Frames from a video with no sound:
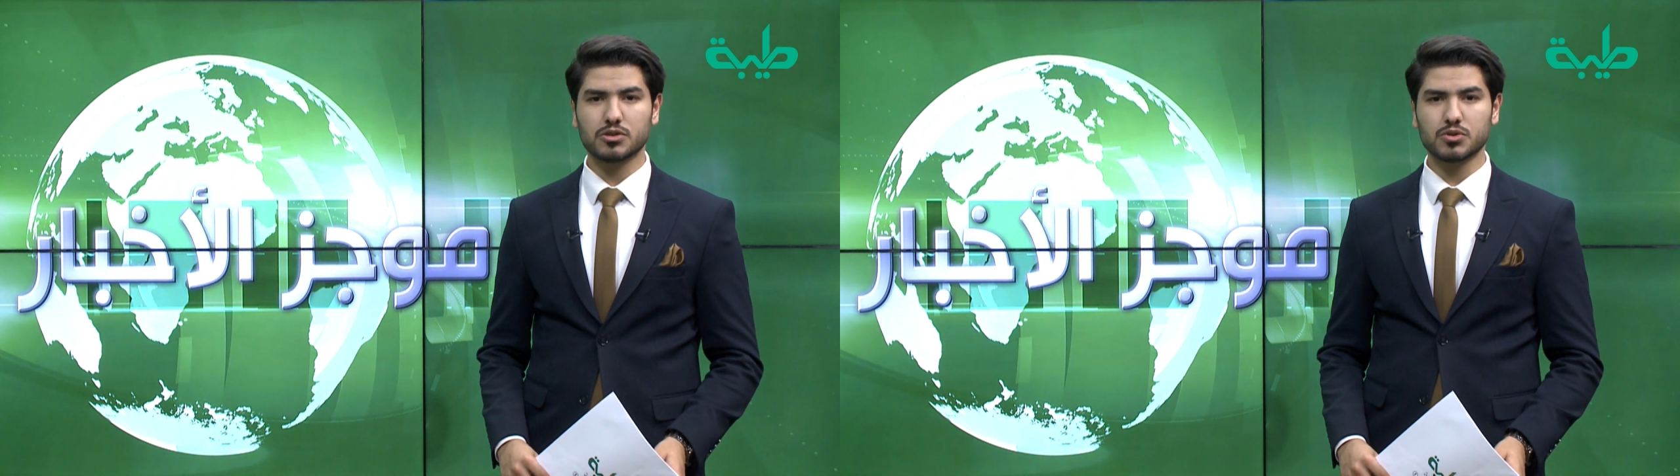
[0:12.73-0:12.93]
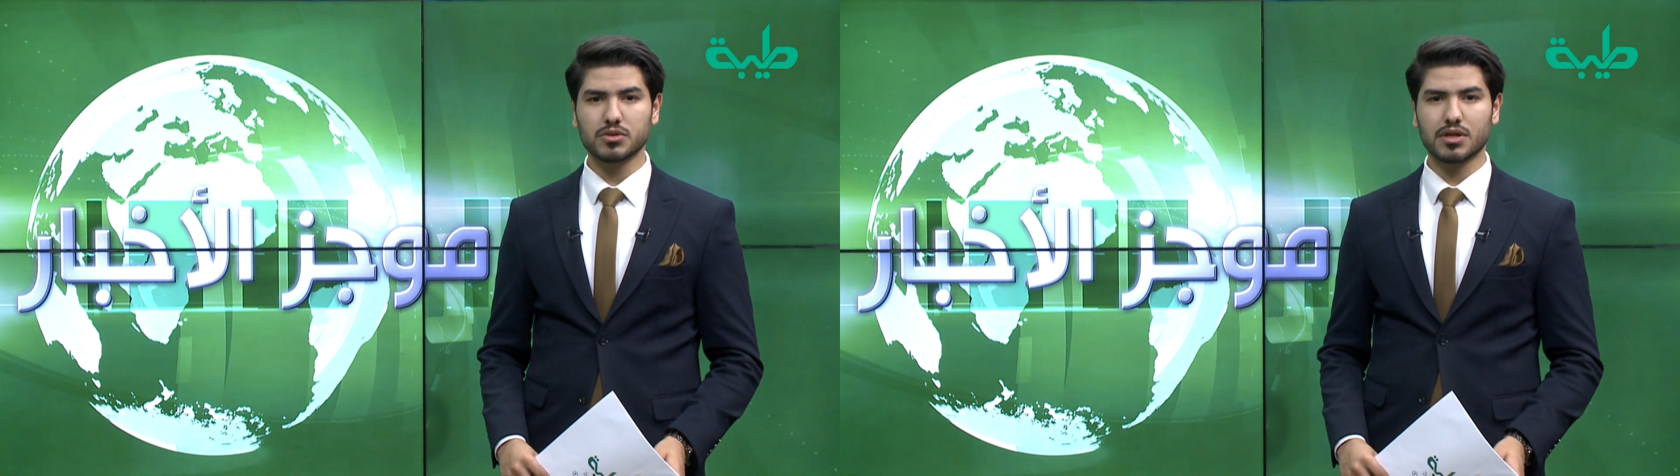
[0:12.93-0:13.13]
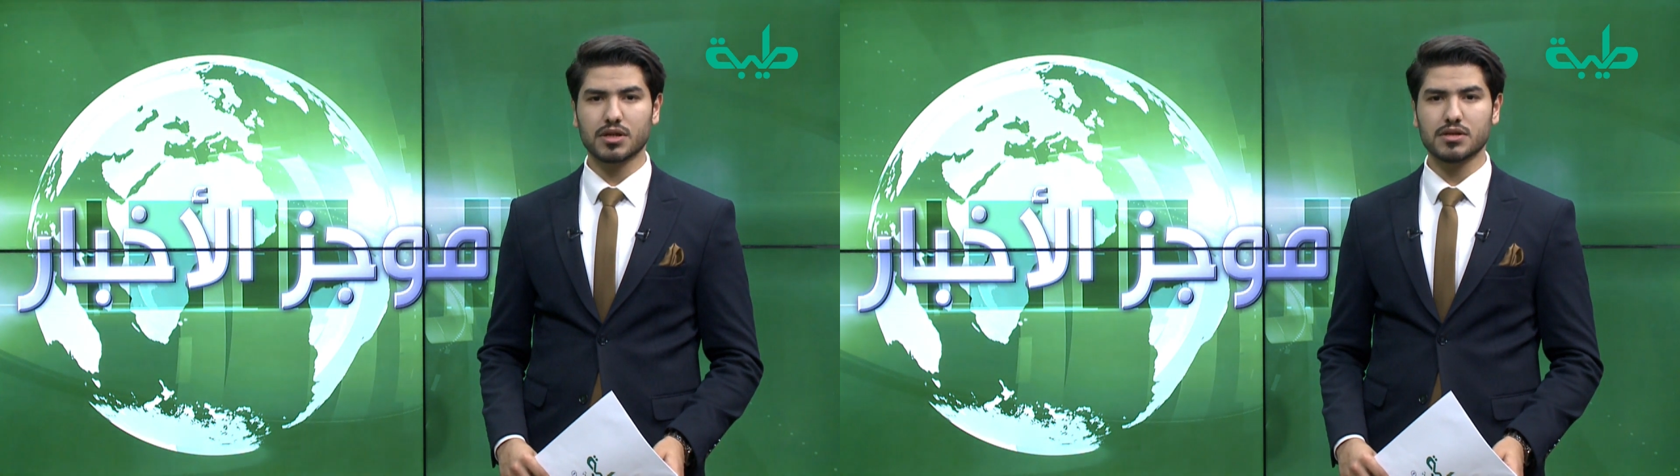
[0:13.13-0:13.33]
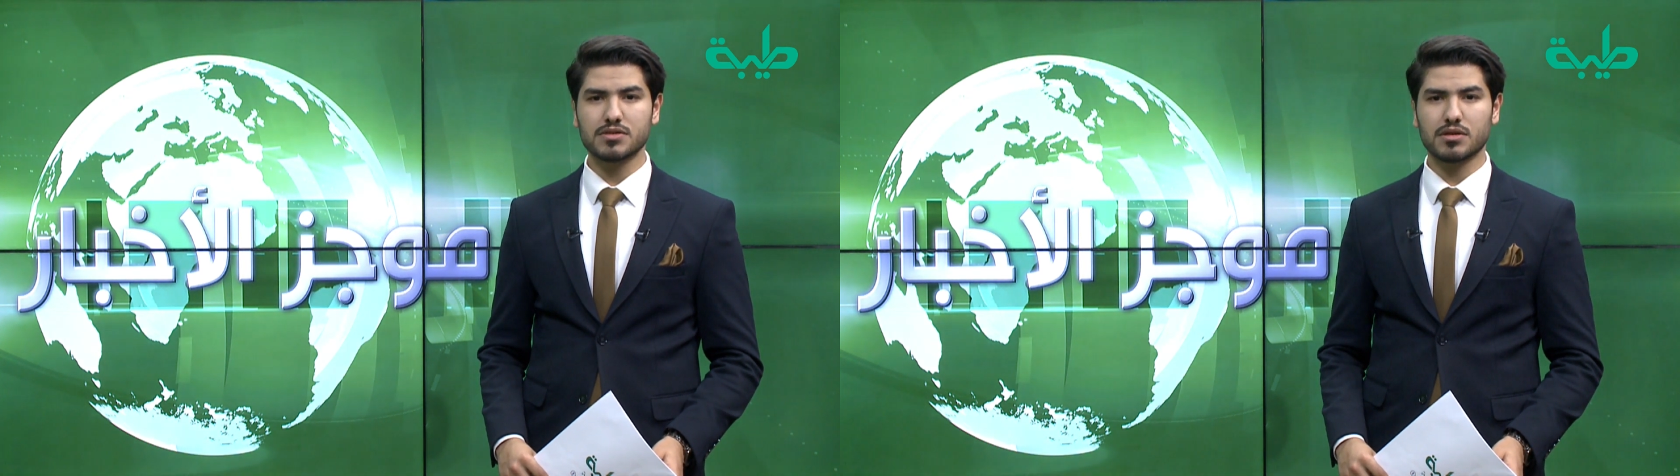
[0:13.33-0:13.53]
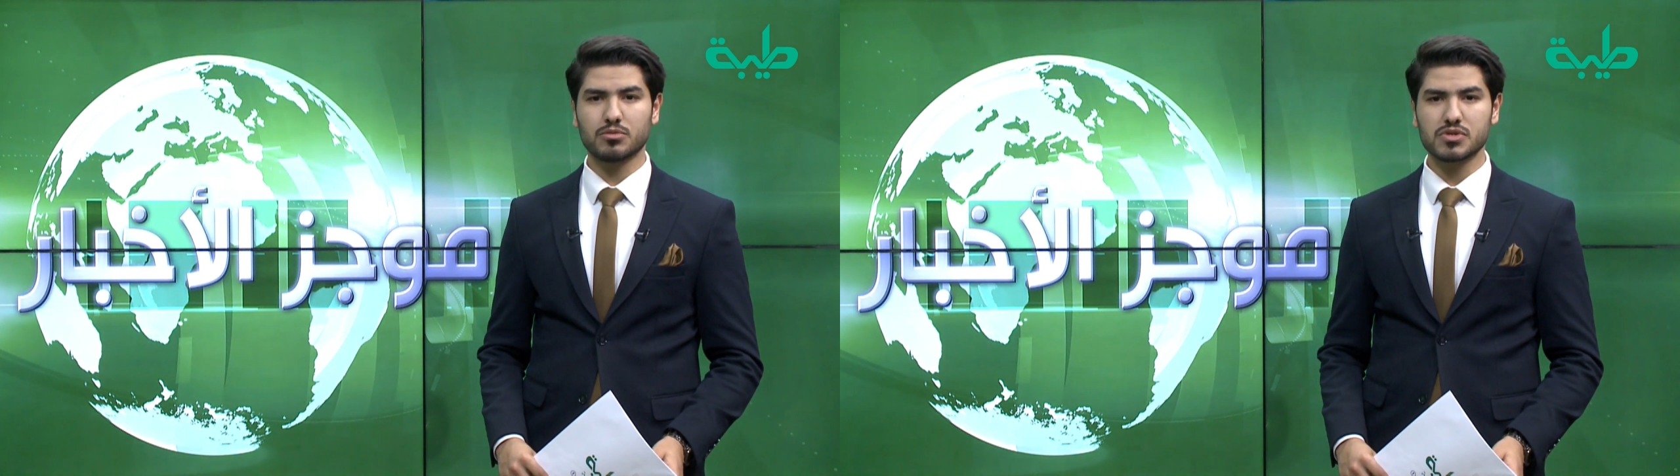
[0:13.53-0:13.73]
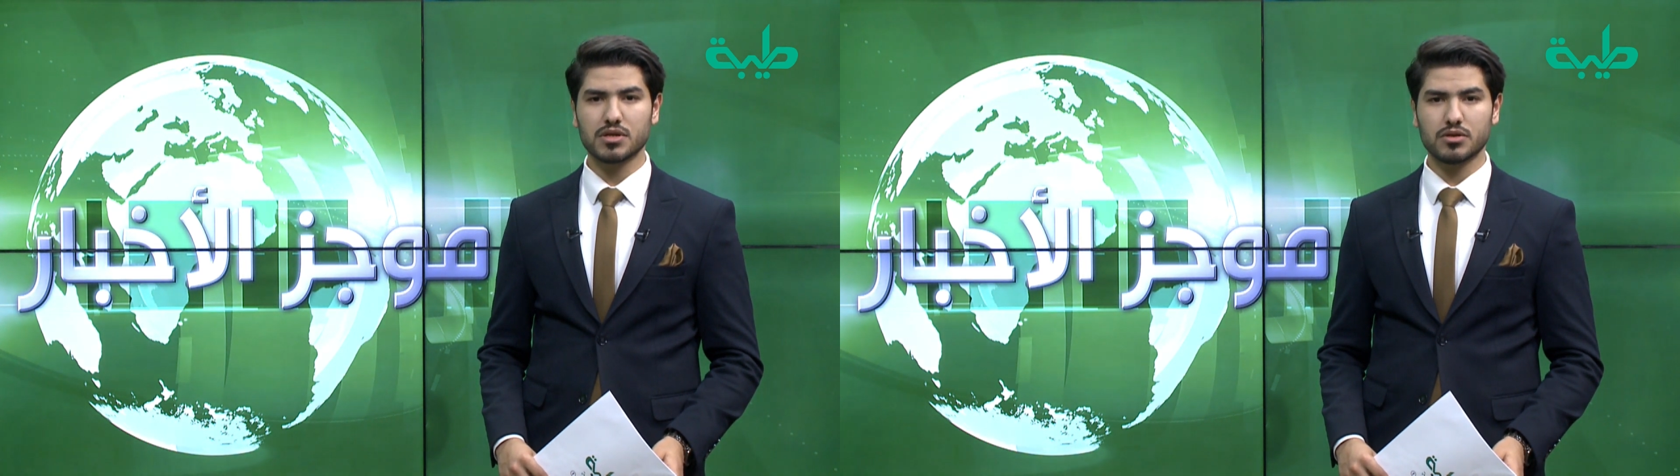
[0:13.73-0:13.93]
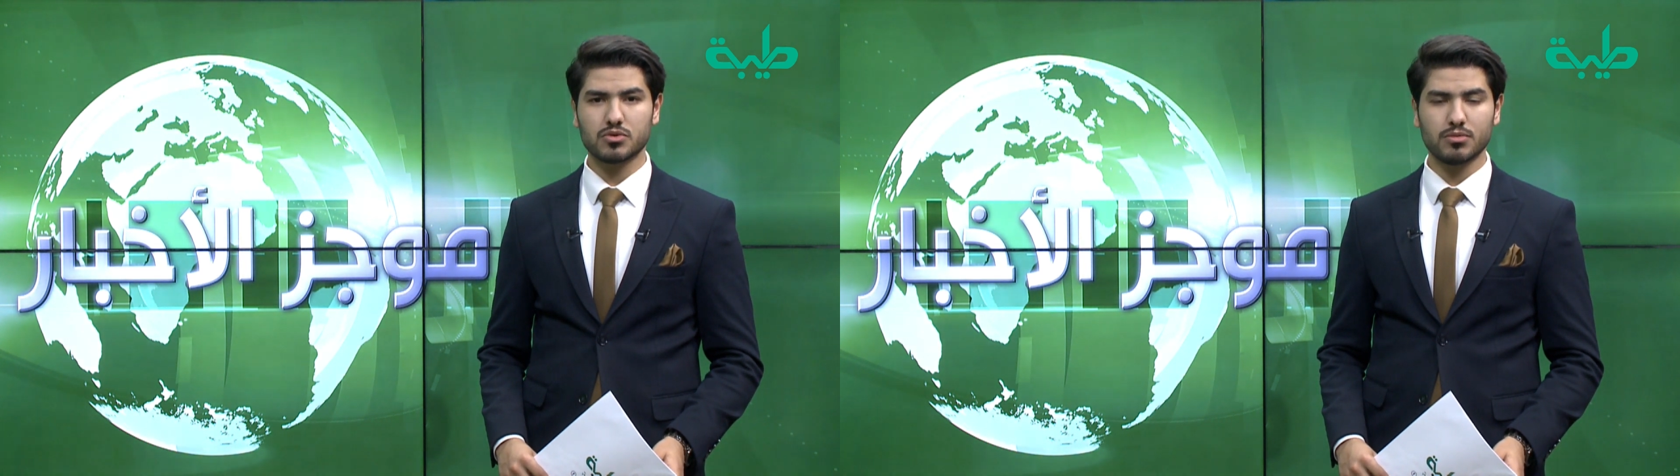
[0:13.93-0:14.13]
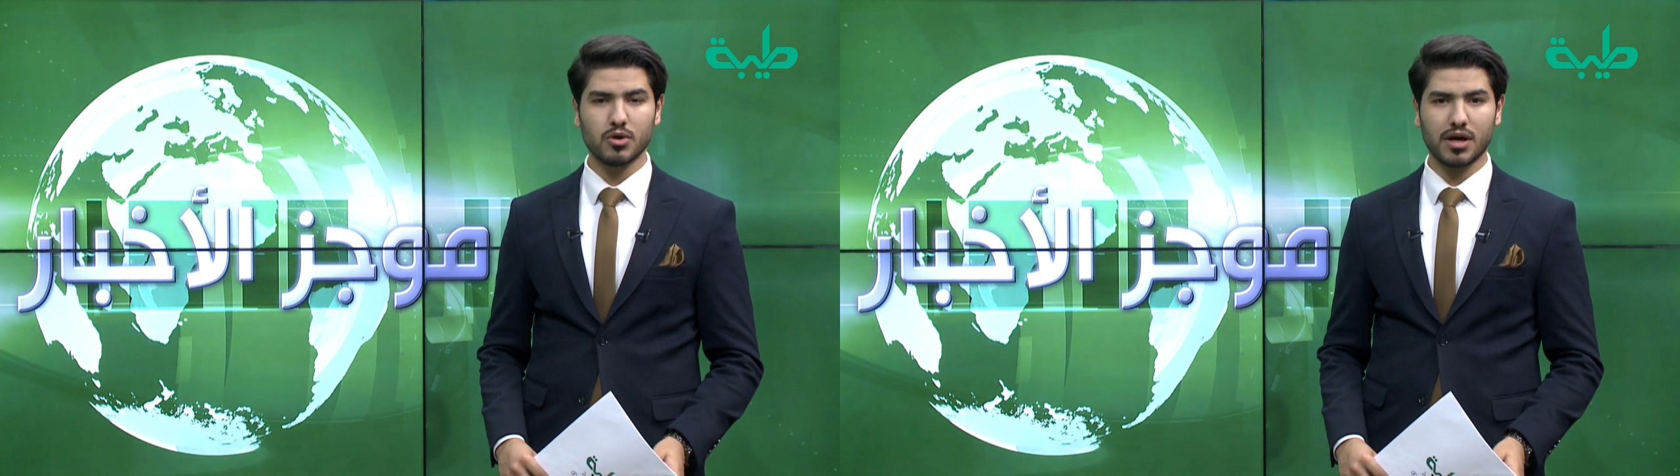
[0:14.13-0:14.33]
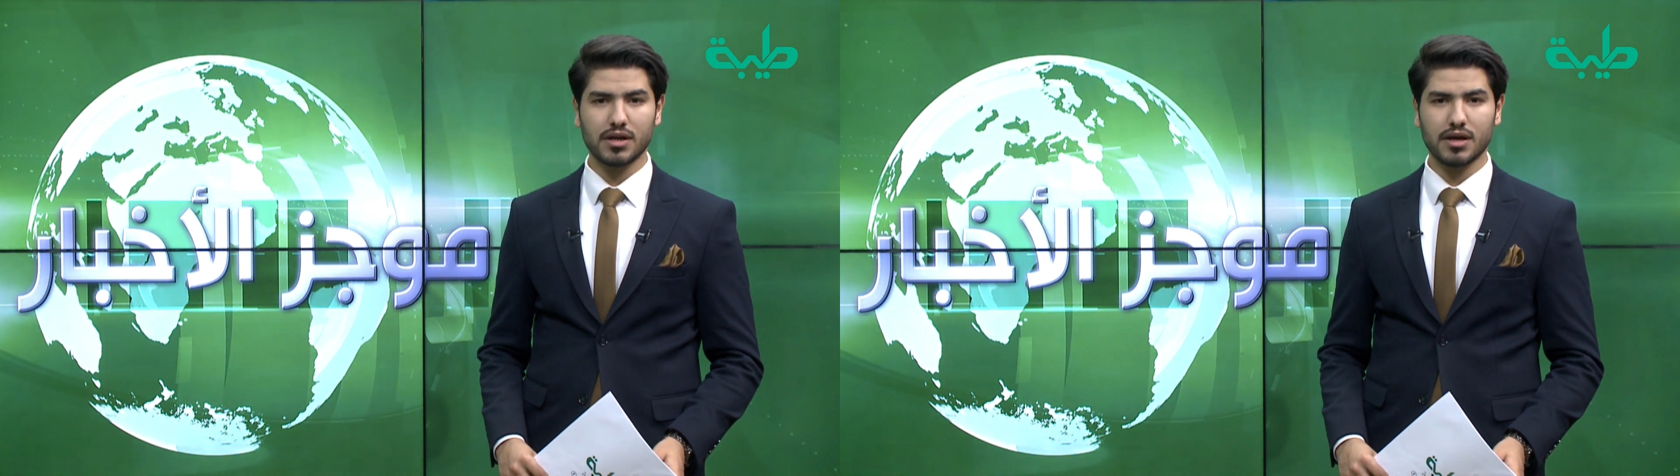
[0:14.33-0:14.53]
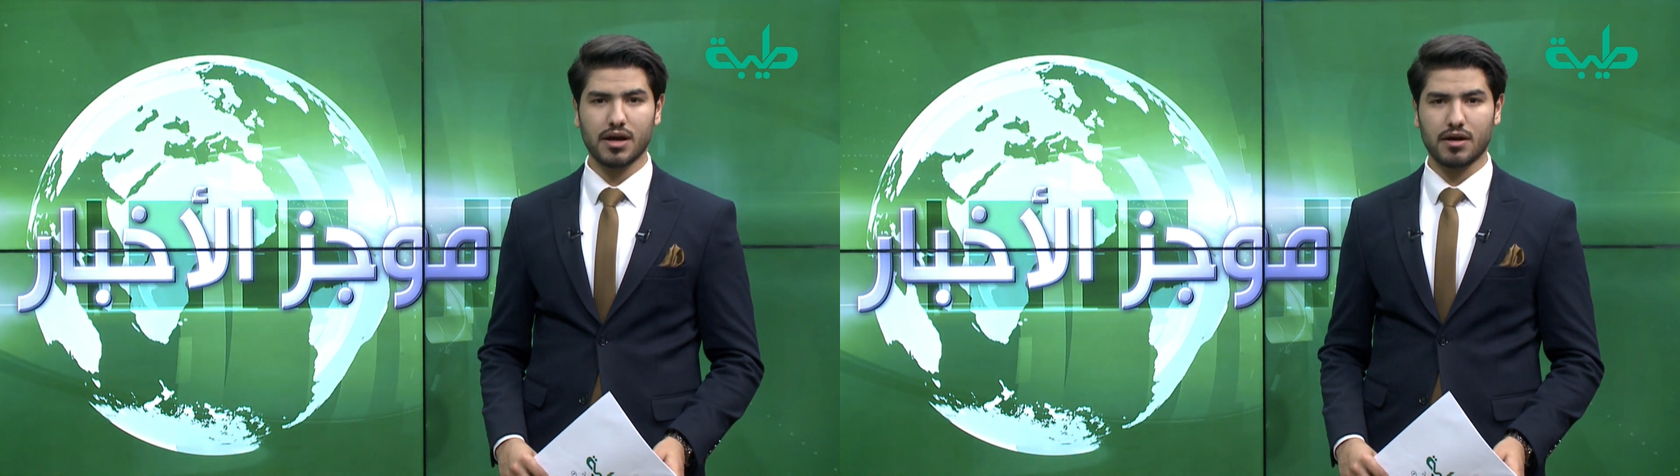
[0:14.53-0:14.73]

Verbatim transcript: الشرطة الغاز المسيل للدموع على